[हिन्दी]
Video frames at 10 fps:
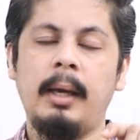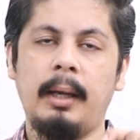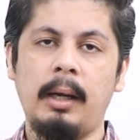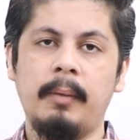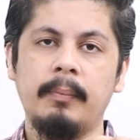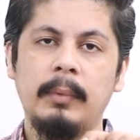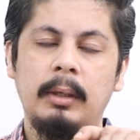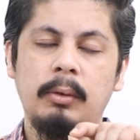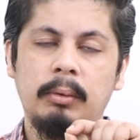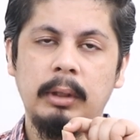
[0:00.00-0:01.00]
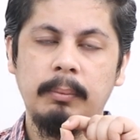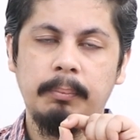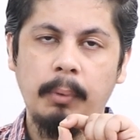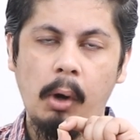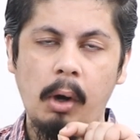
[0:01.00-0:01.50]
है ना क्योंकि
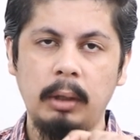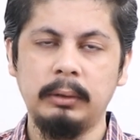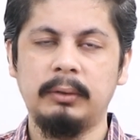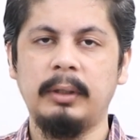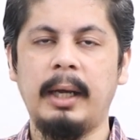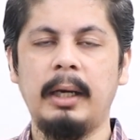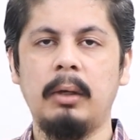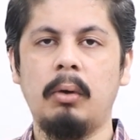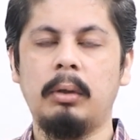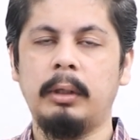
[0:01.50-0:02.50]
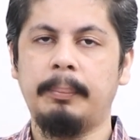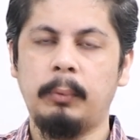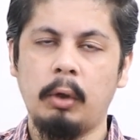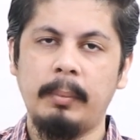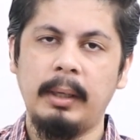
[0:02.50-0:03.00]
बहुत सारे लोग
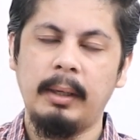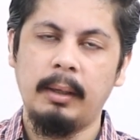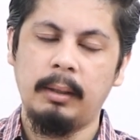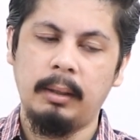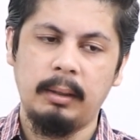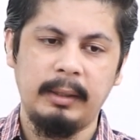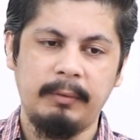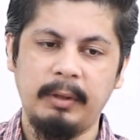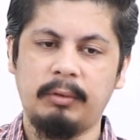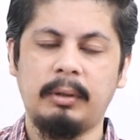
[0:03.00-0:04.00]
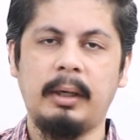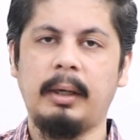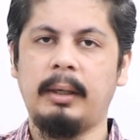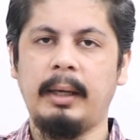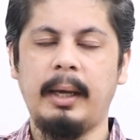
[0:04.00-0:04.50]
क्रिप्टो में इन्वेस्ट कर
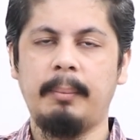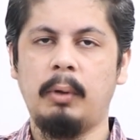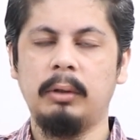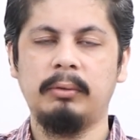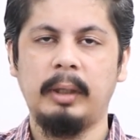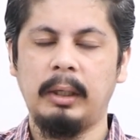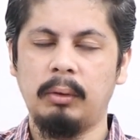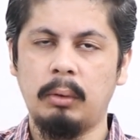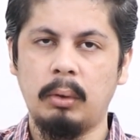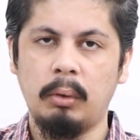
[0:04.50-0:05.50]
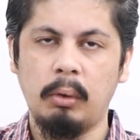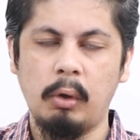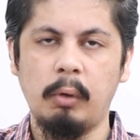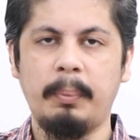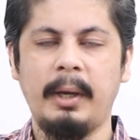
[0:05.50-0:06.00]
रखा है बहुत सारे लोगों को
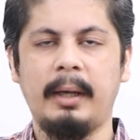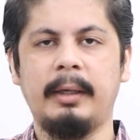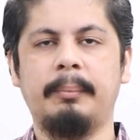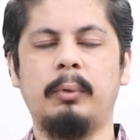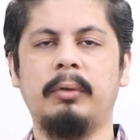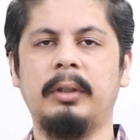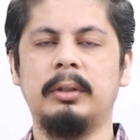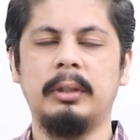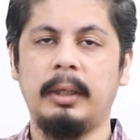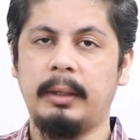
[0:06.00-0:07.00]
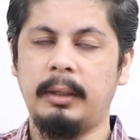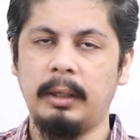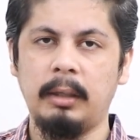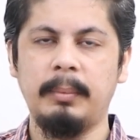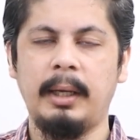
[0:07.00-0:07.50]
होप है क्रिप्टो से अच्छा
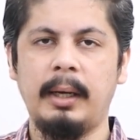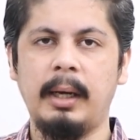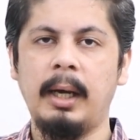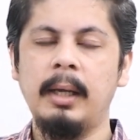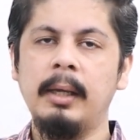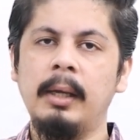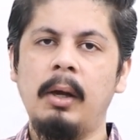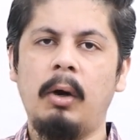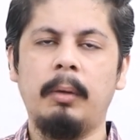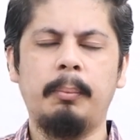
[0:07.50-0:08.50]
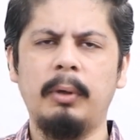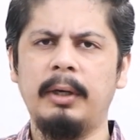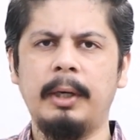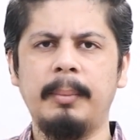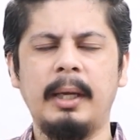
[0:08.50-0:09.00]
रिटर्न मिलेगा और
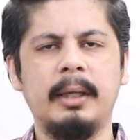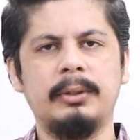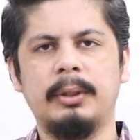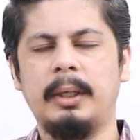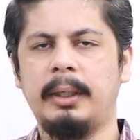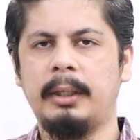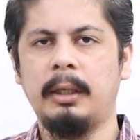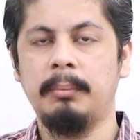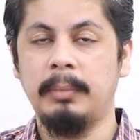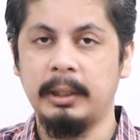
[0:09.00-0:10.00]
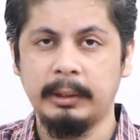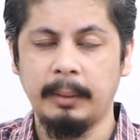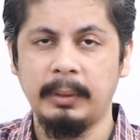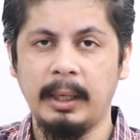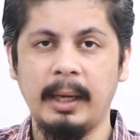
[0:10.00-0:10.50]
बुल रन में अच्छा रिटर्न मिलता
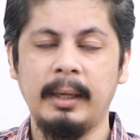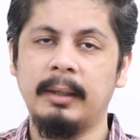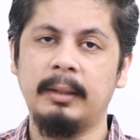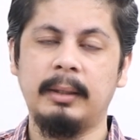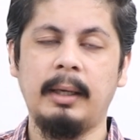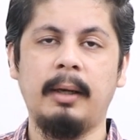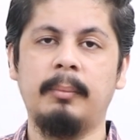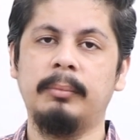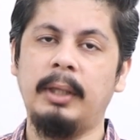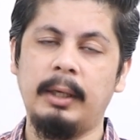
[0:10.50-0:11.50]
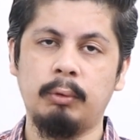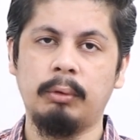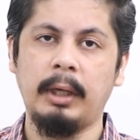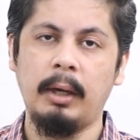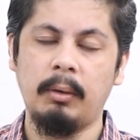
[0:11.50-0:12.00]
भी है ये हम देख
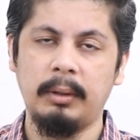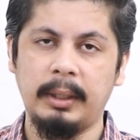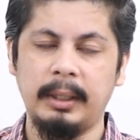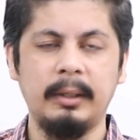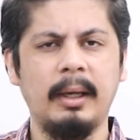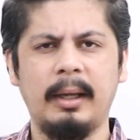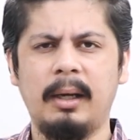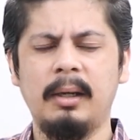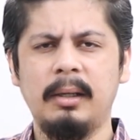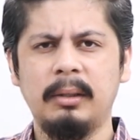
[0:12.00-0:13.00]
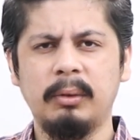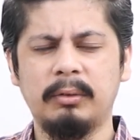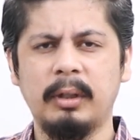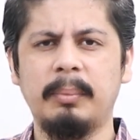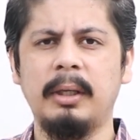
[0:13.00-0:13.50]
चुके हैं ऑलरेडी है ना तो
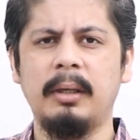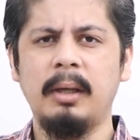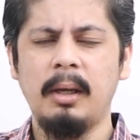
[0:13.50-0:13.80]
सभी